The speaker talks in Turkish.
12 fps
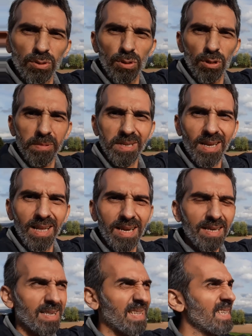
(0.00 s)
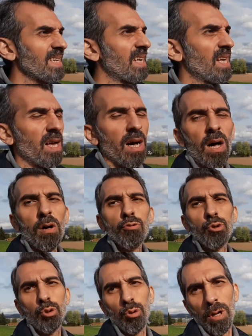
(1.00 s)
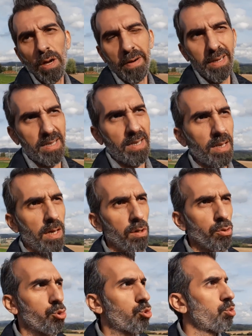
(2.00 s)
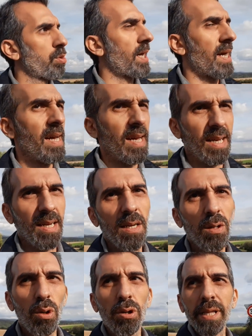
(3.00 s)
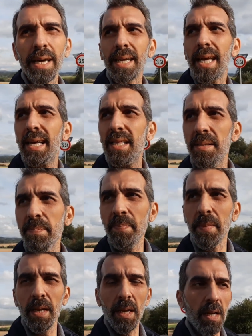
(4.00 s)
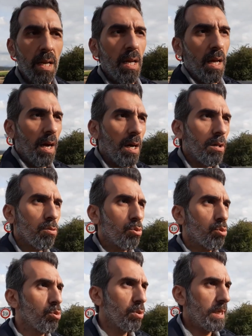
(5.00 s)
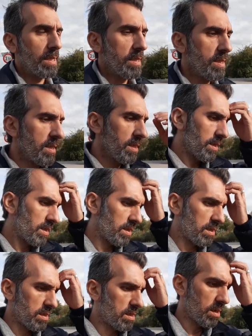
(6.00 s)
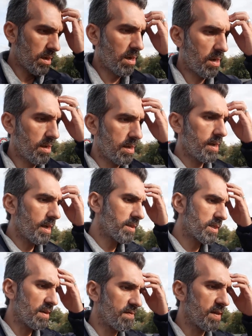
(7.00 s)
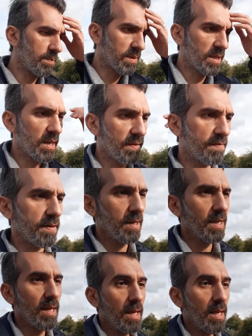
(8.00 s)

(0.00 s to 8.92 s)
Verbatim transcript: 100 kilometre ileride de Avusturya var. Avusturya. Oradan geldim. Avusturya'nın e, en sevdiğim tarafı